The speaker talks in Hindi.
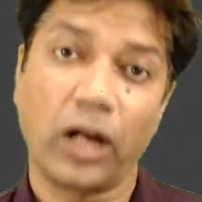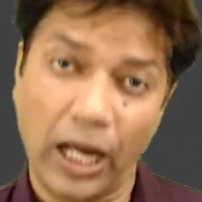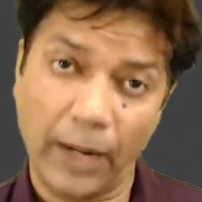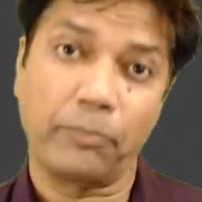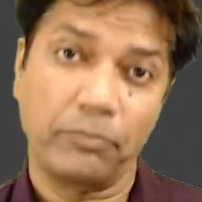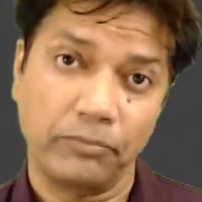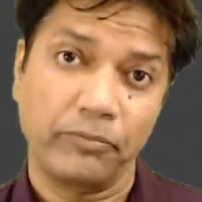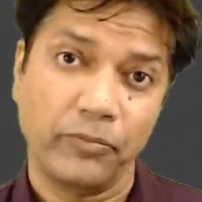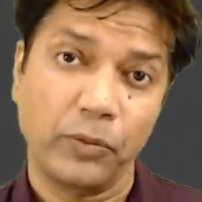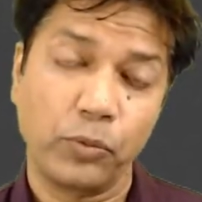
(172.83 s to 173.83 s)
और अब
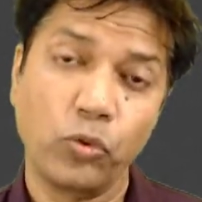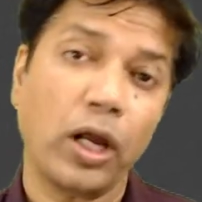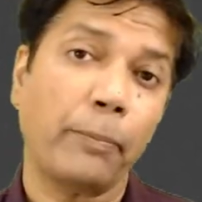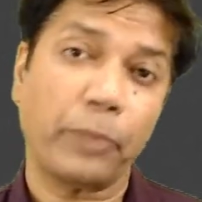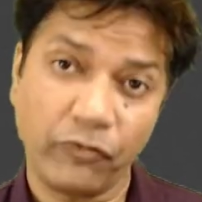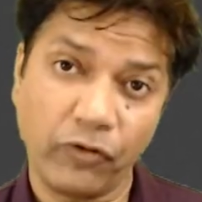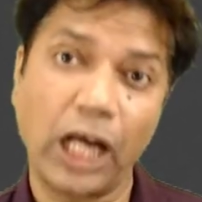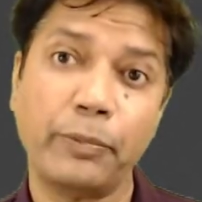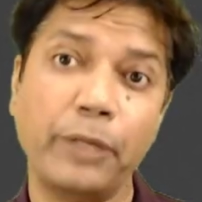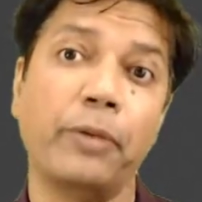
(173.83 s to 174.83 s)
पूरा
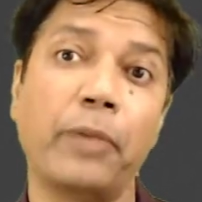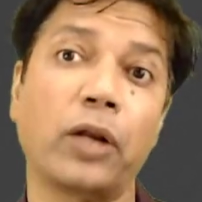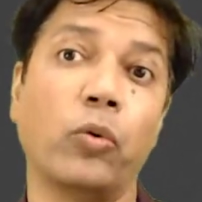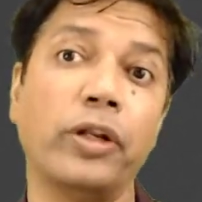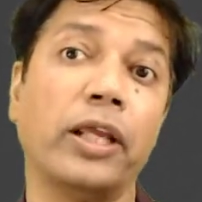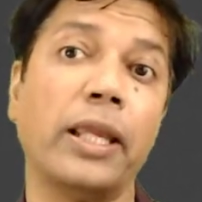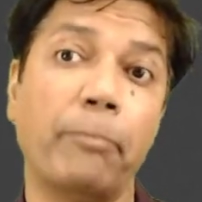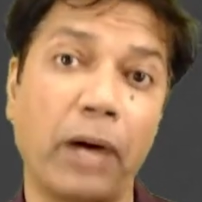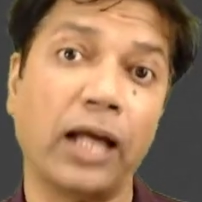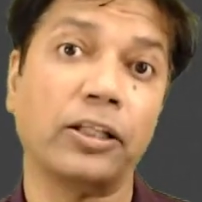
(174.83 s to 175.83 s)
परिवार भी बीमार होने
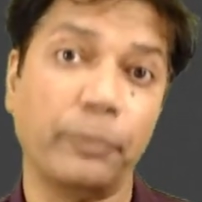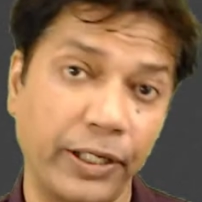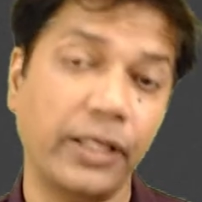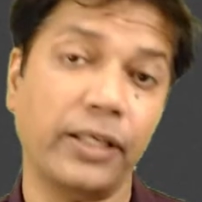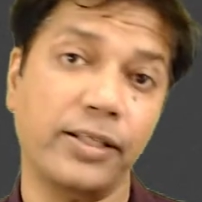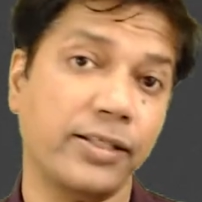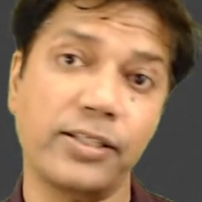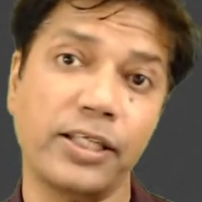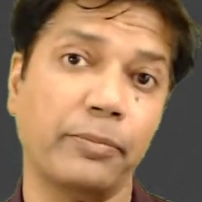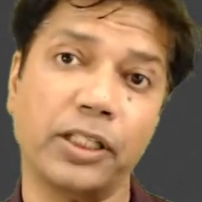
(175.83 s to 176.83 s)
के बाद भी
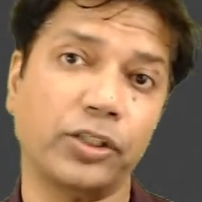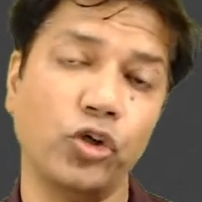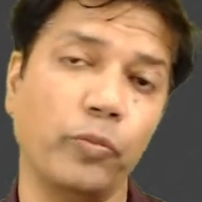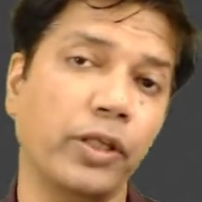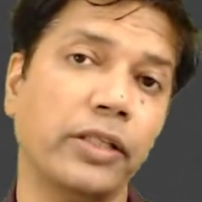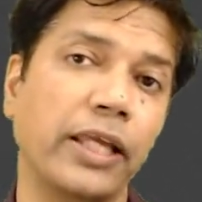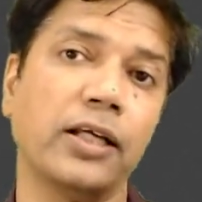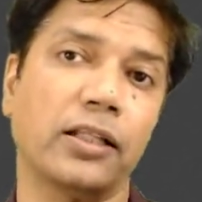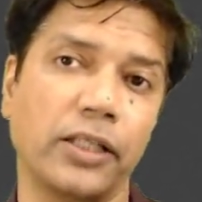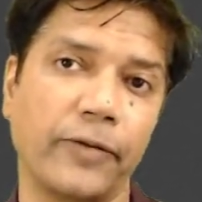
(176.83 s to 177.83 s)
किसी से मदद की उम्मीद
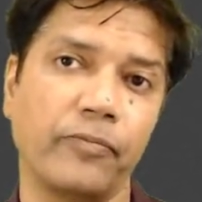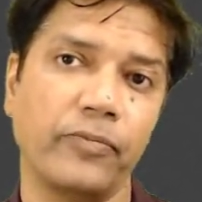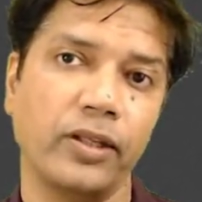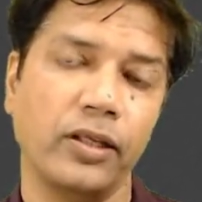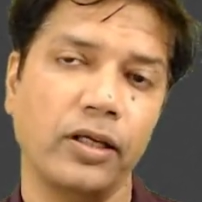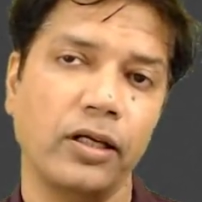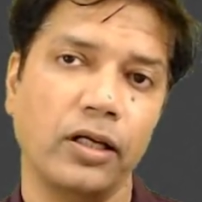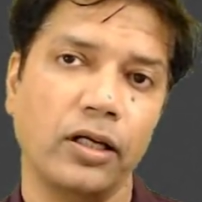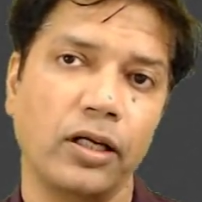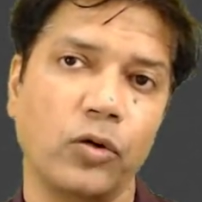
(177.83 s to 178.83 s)
नहीं करता
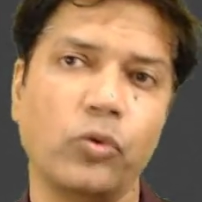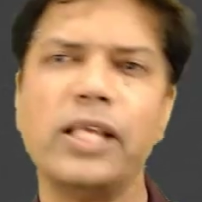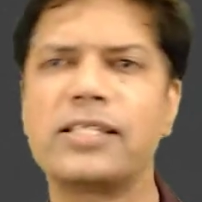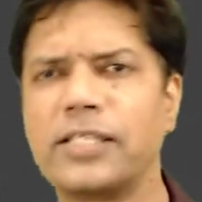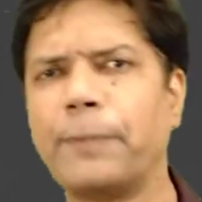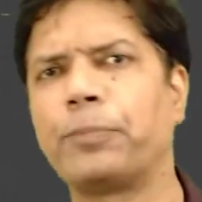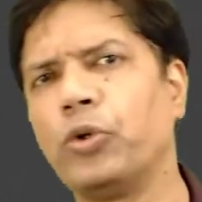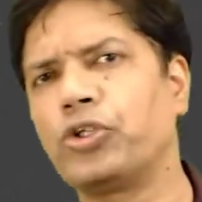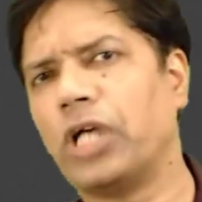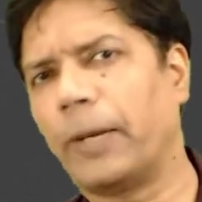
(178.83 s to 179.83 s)
उन्हें
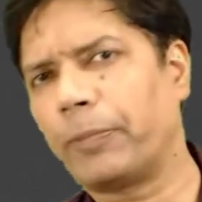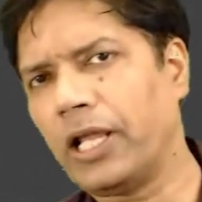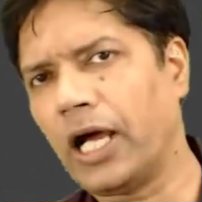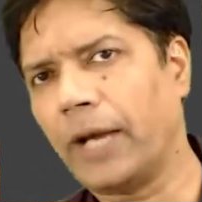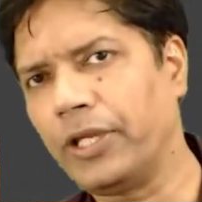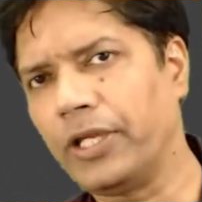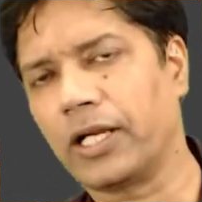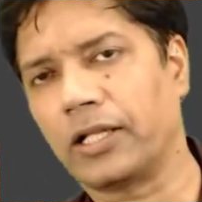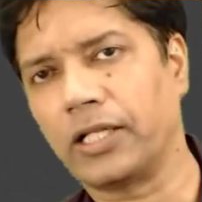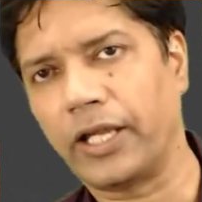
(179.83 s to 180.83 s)
सब कुछ अपने आप ही
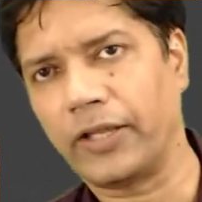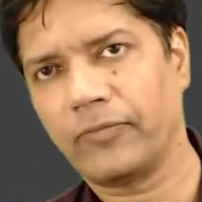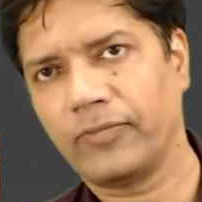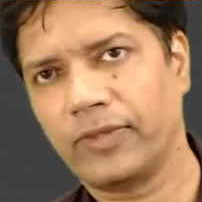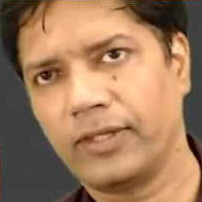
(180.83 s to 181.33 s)
करना है